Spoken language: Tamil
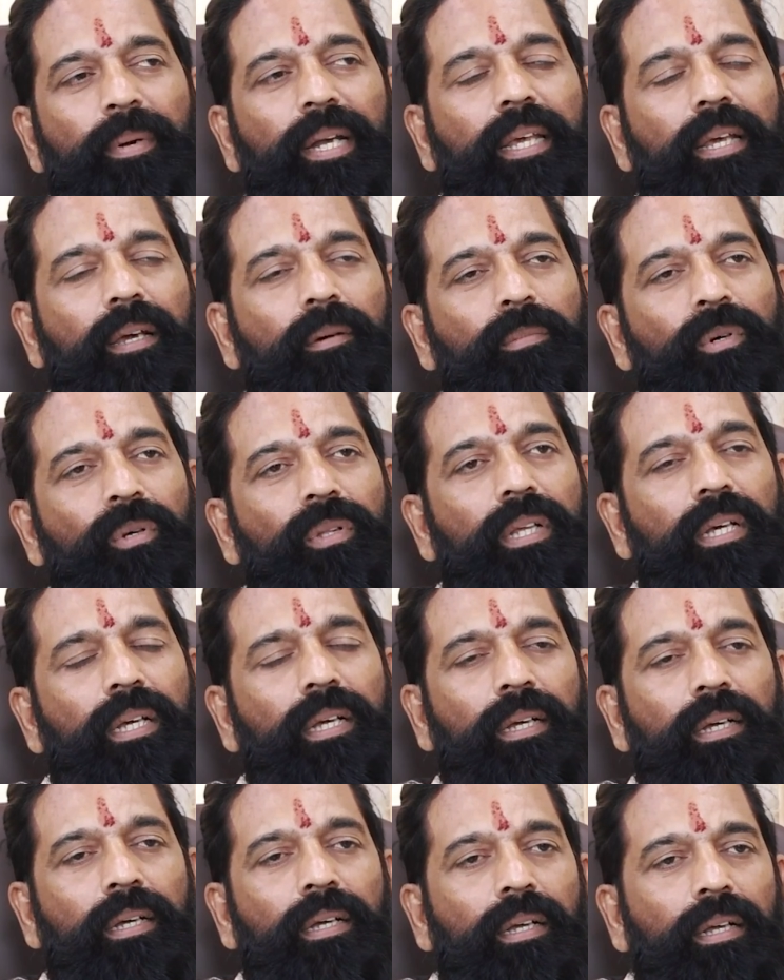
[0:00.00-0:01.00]
அப்படிங்கும்போது
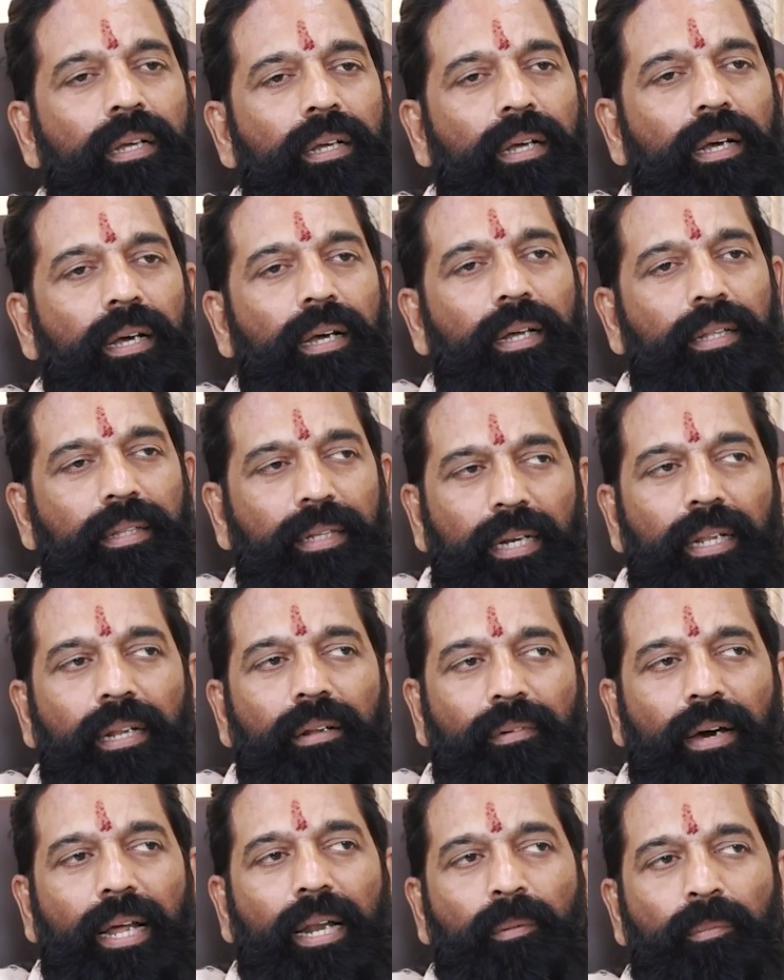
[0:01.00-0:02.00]

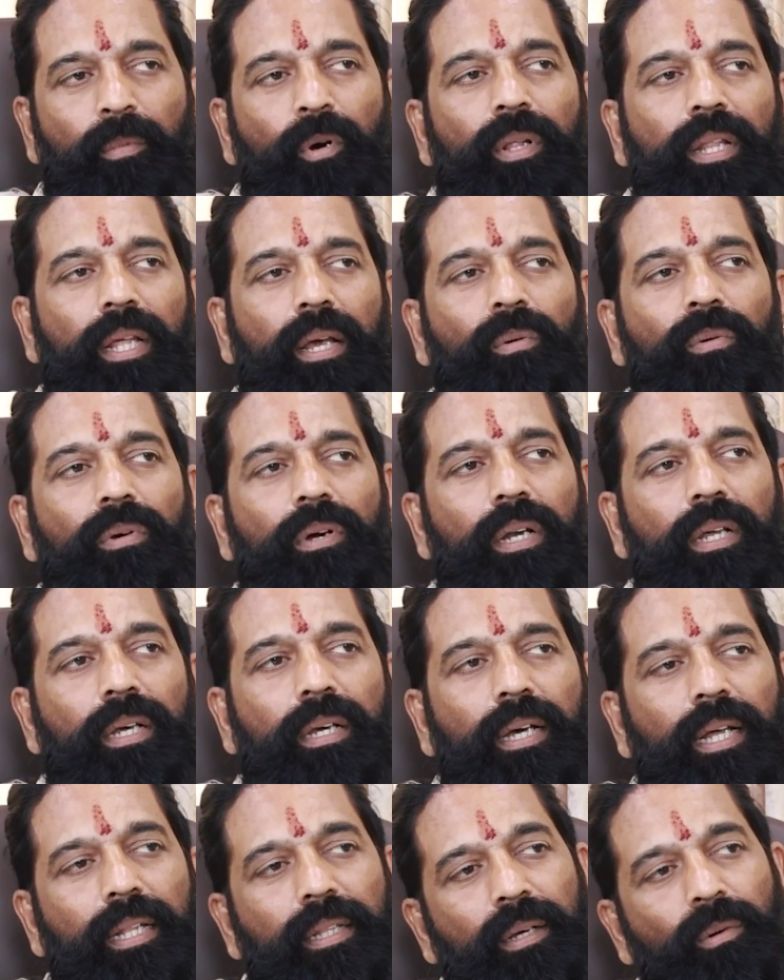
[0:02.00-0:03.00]
திடீர் வரும்போதே
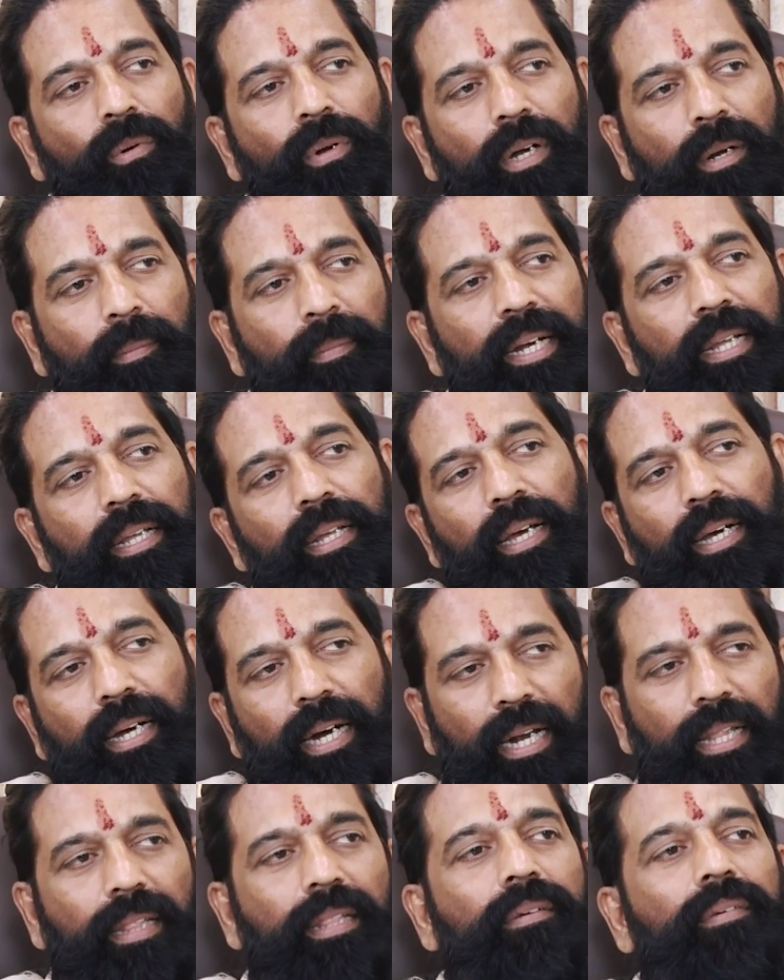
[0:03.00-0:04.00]
உங்களுக்கு அந்த ஒன்றரை மணியை
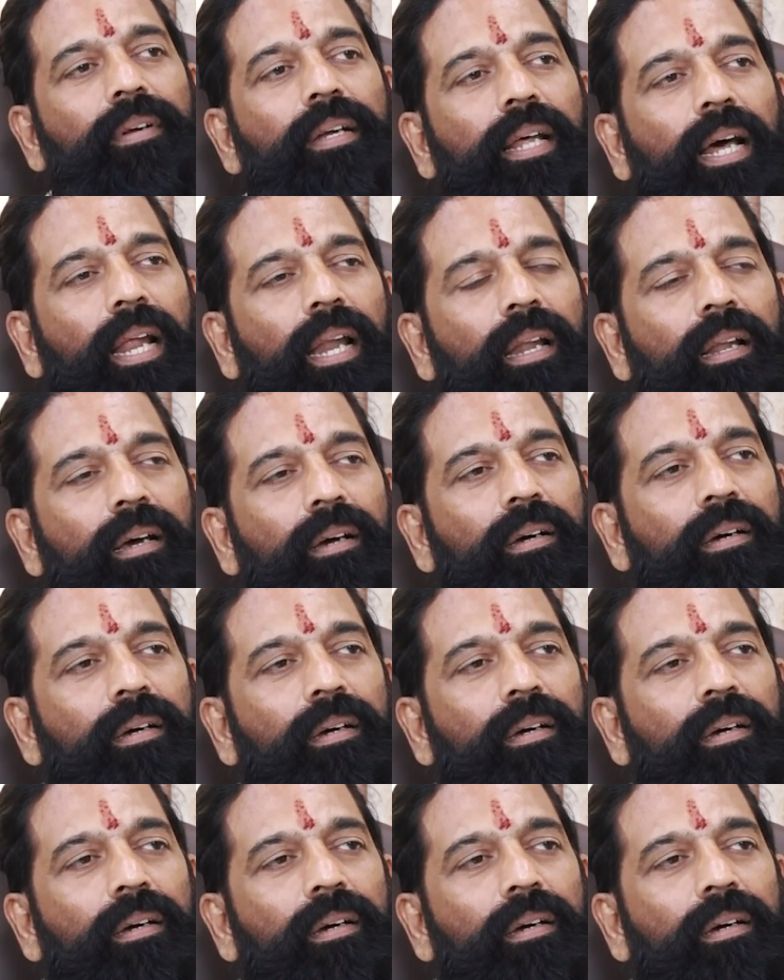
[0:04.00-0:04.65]
கடந்து விட்டால்